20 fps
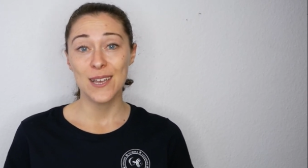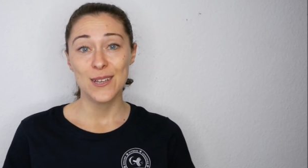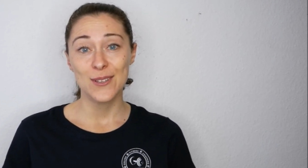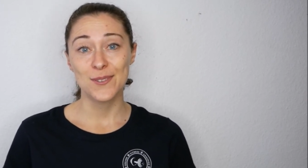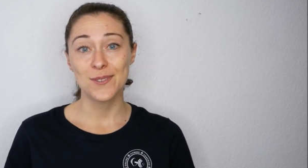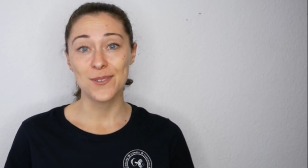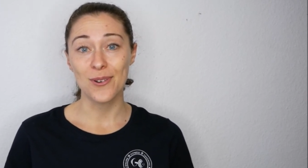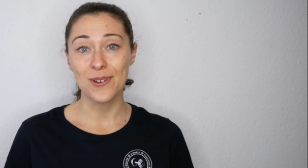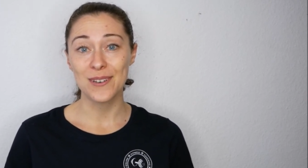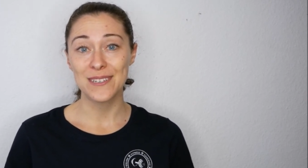
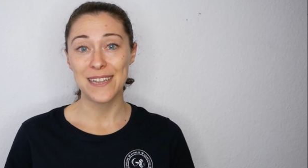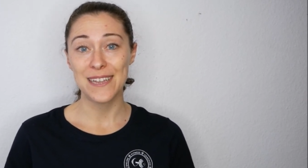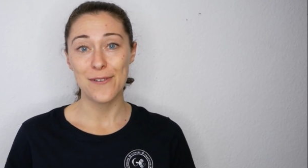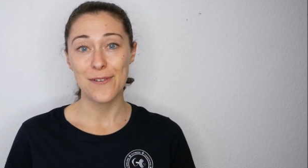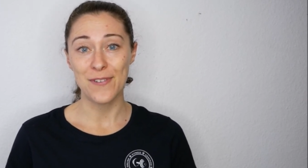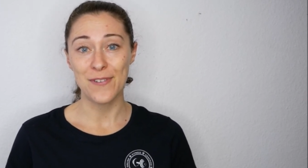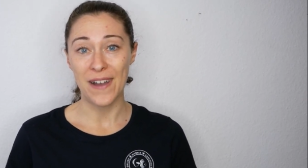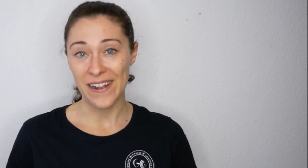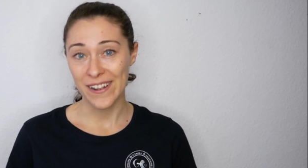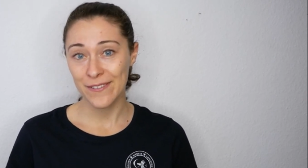Socken der
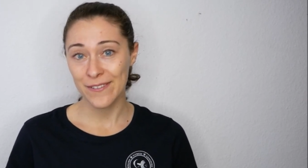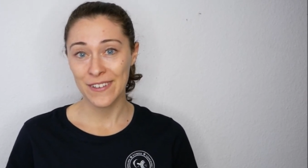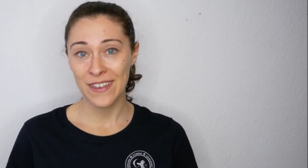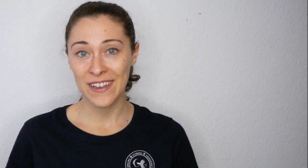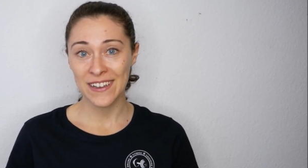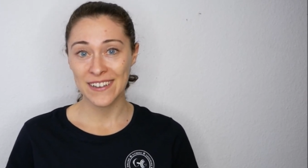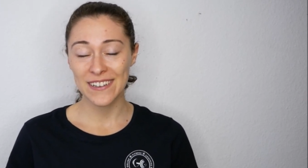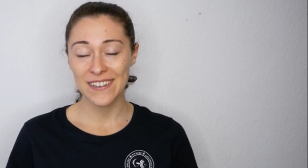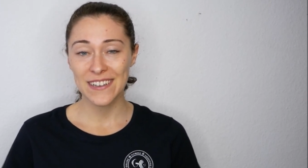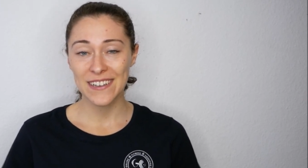Fall
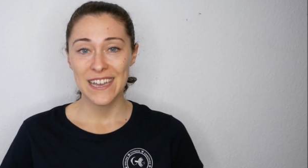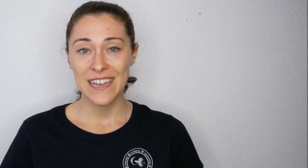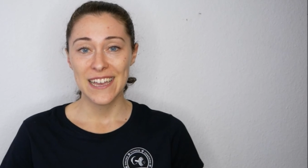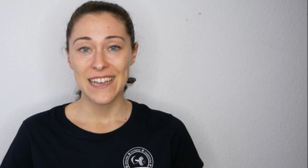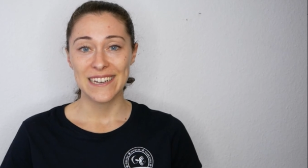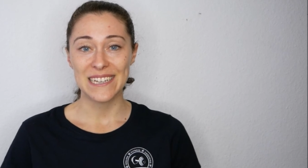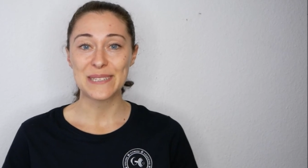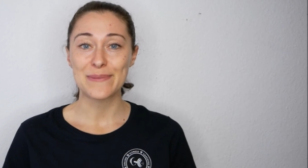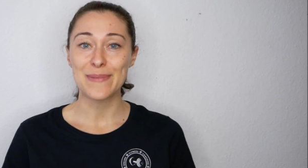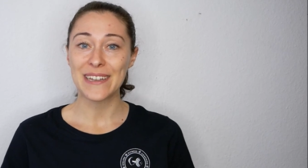wäre.
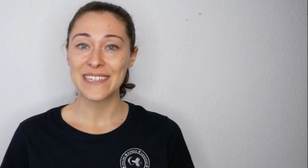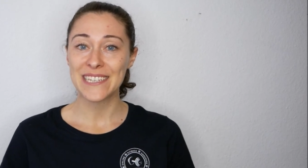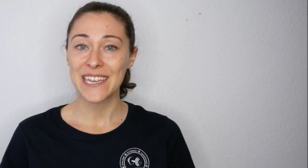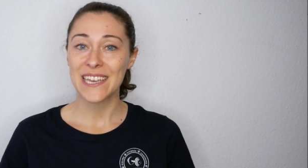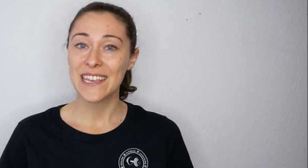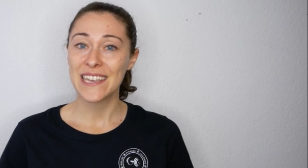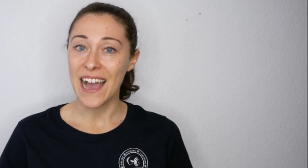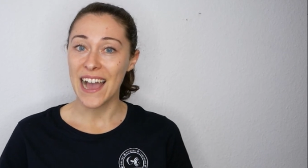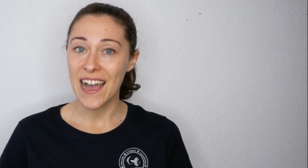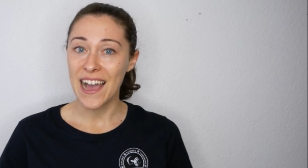Das
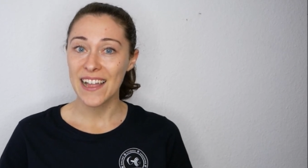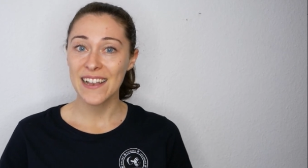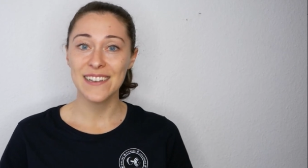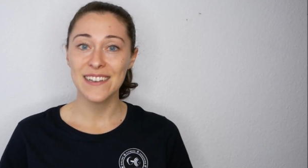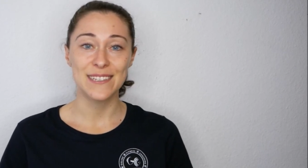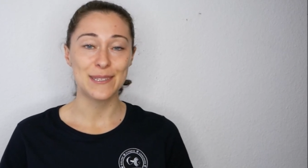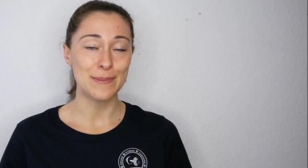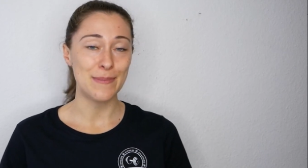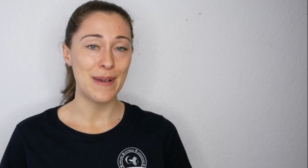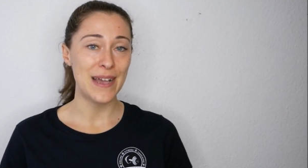Material
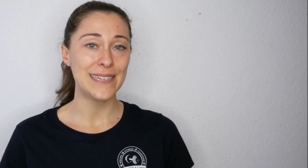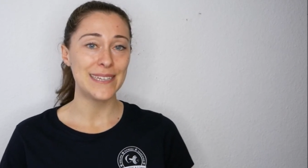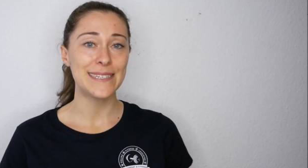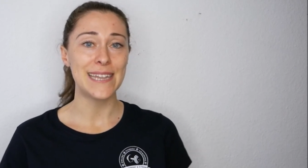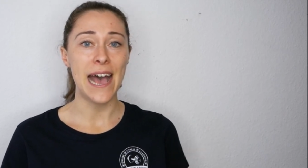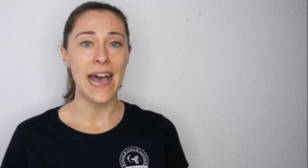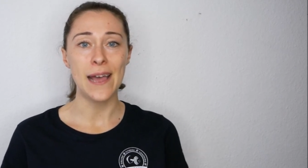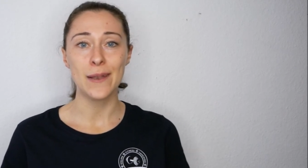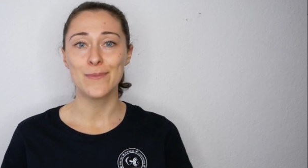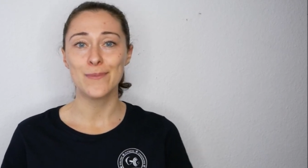ist meist
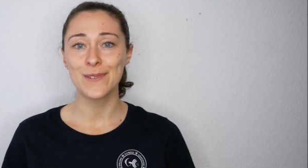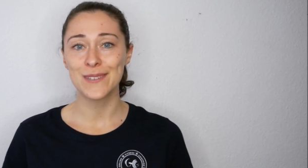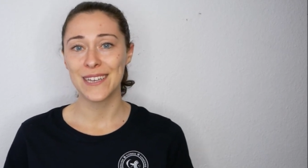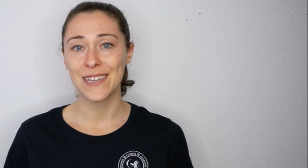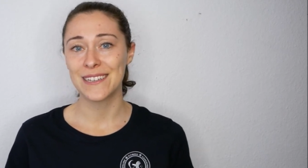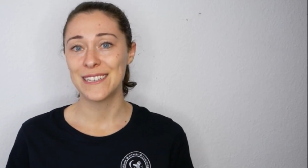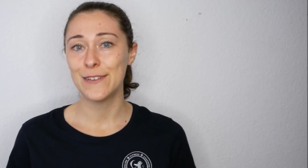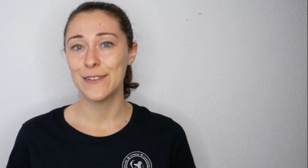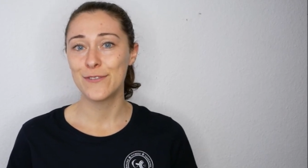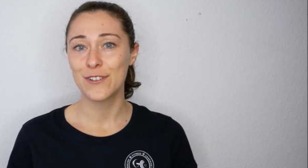
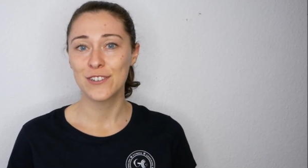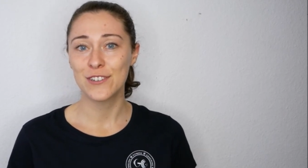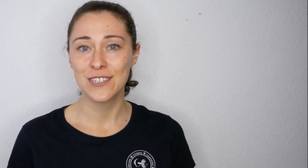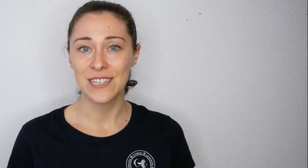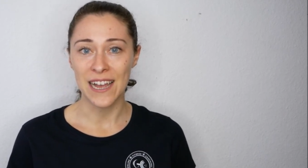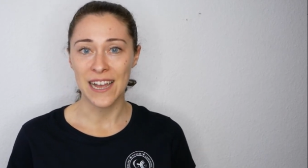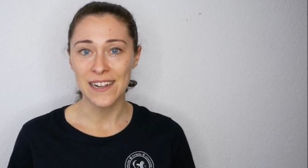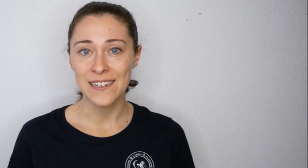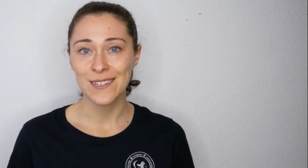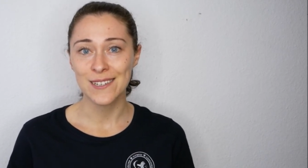atmungsaktiv
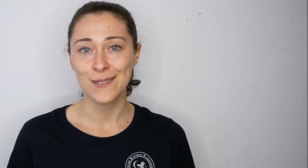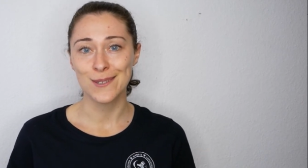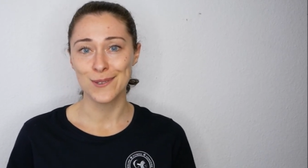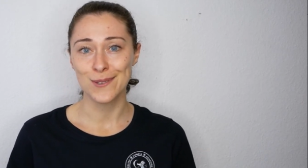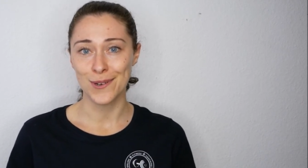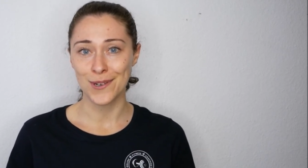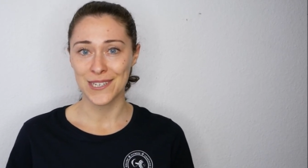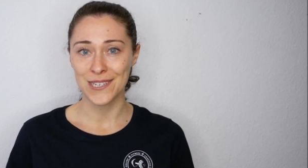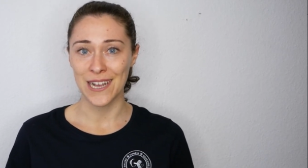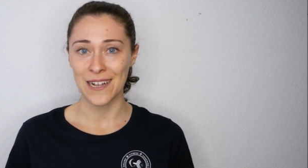gestaltet,
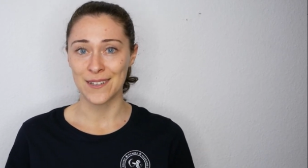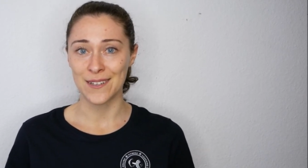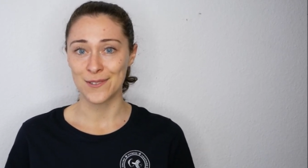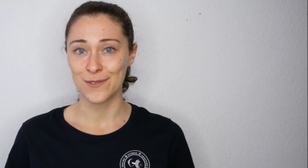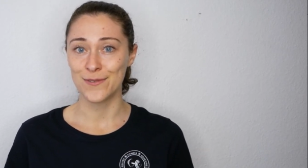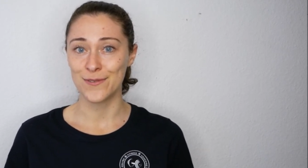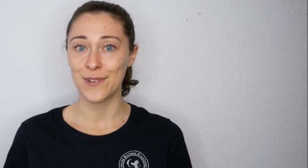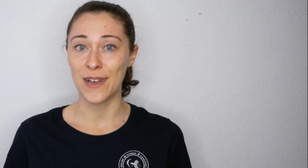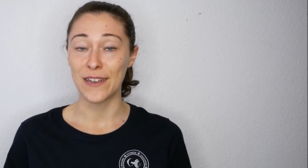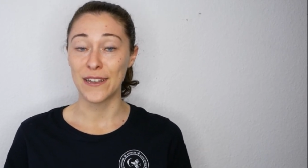sorgt also
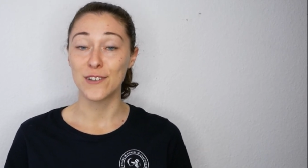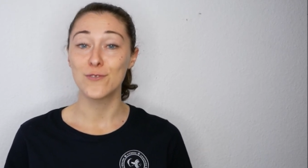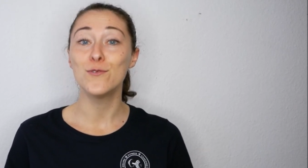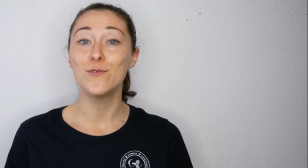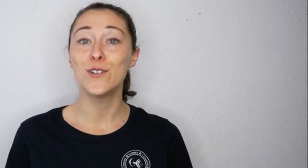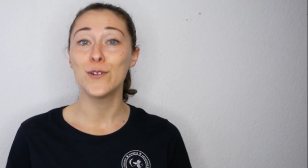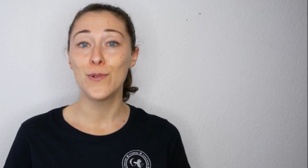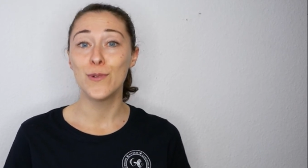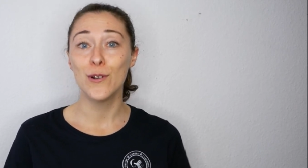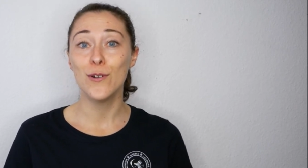für eine
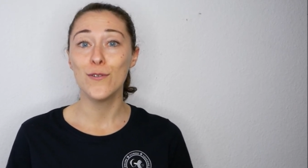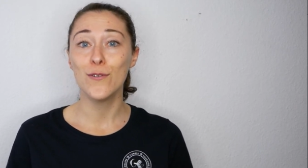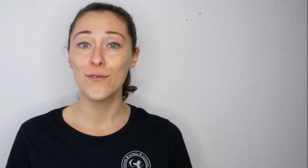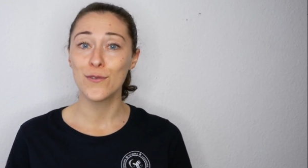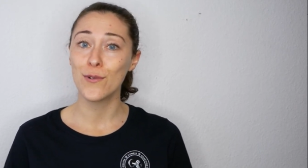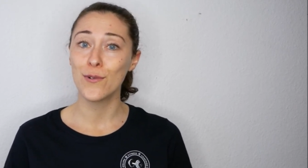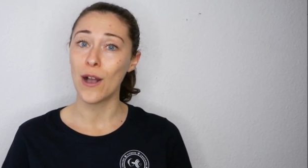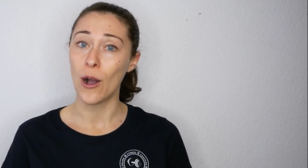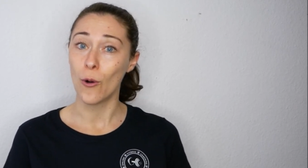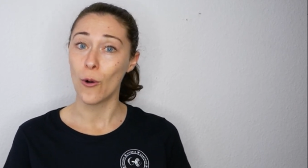gute
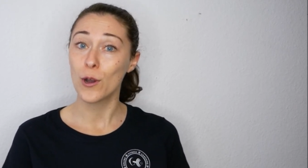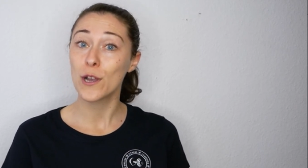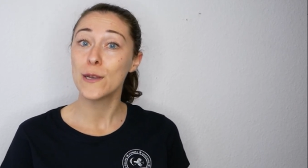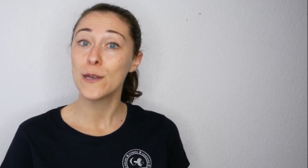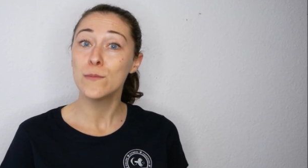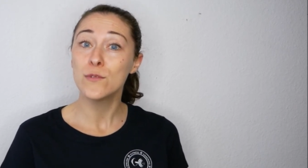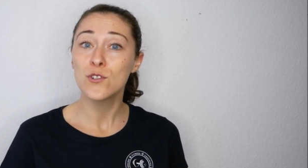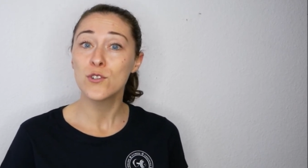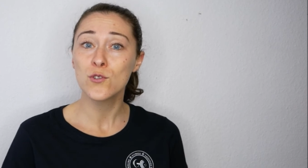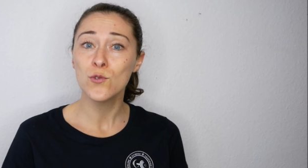Belüftung auch
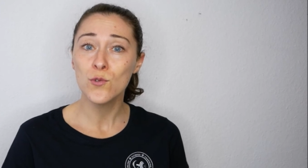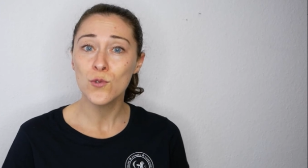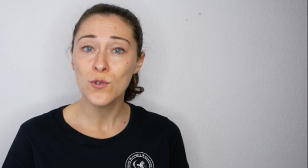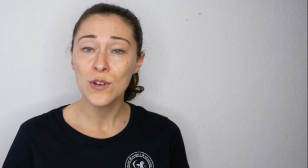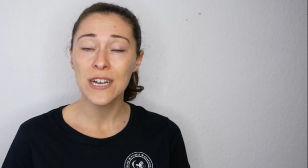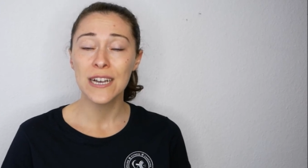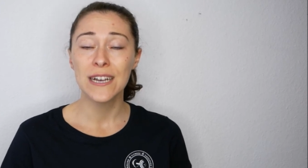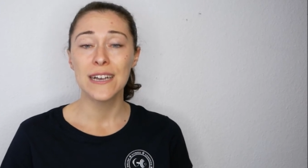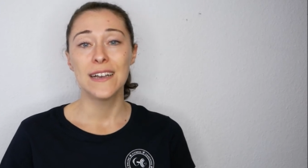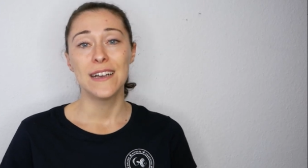im Schuh.
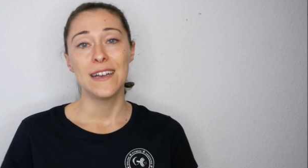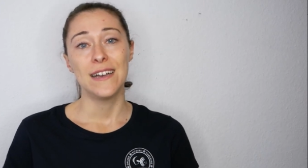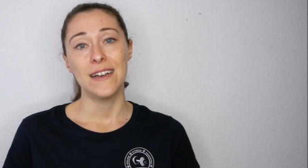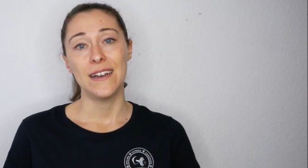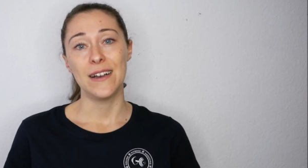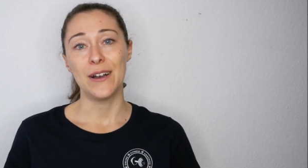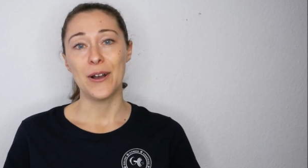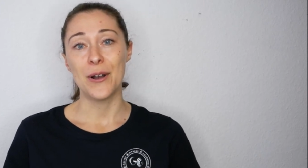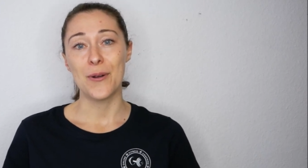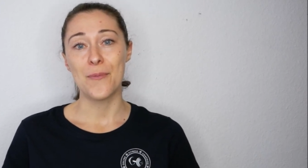
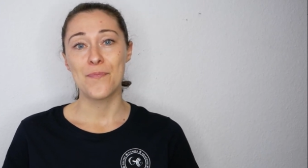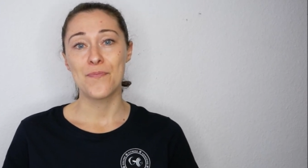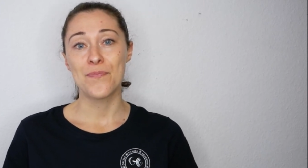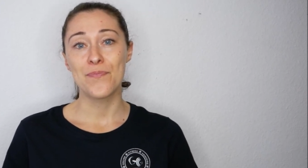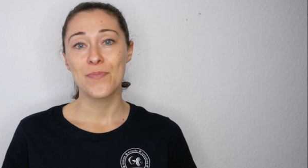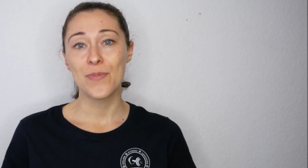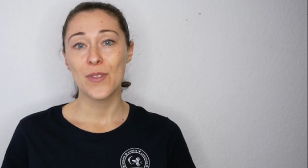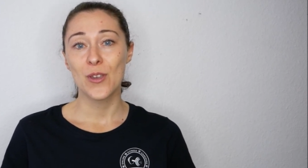Ähm,